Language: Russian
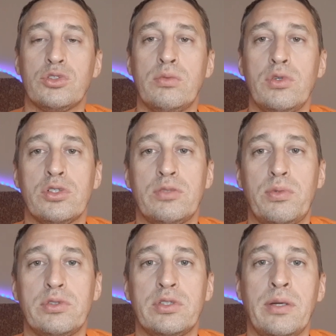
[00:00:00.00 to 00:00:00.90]
что можно
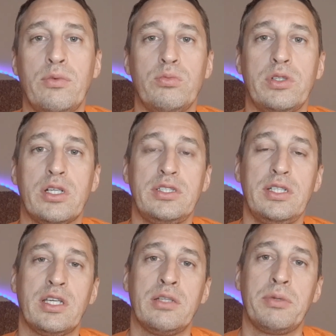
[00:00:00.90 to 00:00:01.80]
использовать там умные
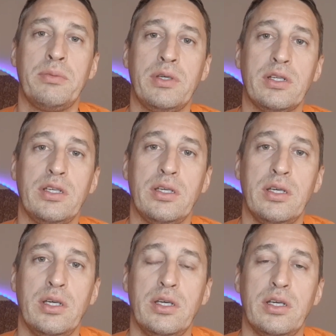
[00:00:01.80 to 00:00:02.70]
розетки, например, и
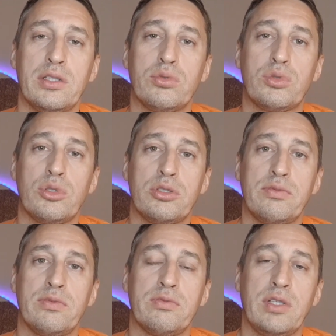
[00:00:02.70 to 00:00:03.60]
это
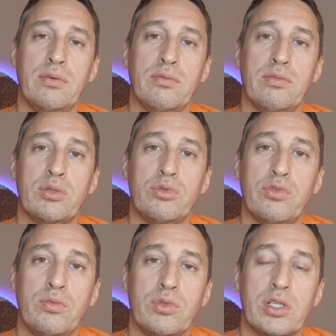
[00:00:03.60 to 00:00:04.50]
устройство там воткнуть
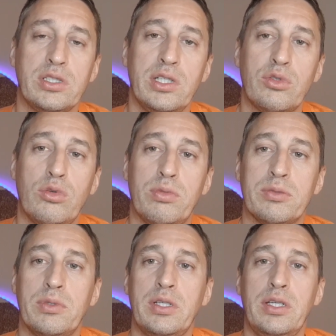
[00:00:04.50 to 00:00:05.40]
в умную розетку,
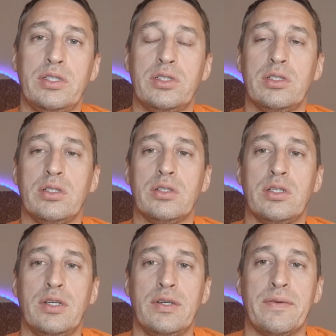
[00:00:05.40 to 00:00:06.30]
посмотреть э,
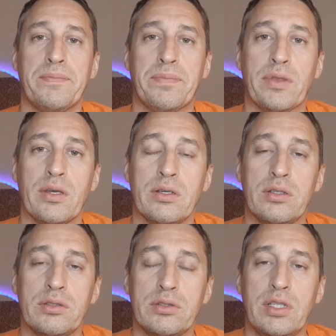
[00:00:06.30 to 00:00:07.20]

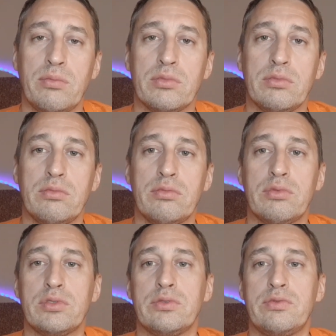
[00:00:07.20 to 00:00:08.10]
а, там,
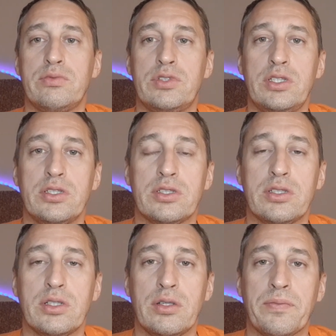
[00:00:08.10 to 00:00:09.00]

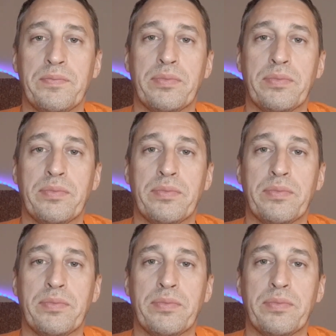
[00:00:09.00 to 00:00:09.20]
через э,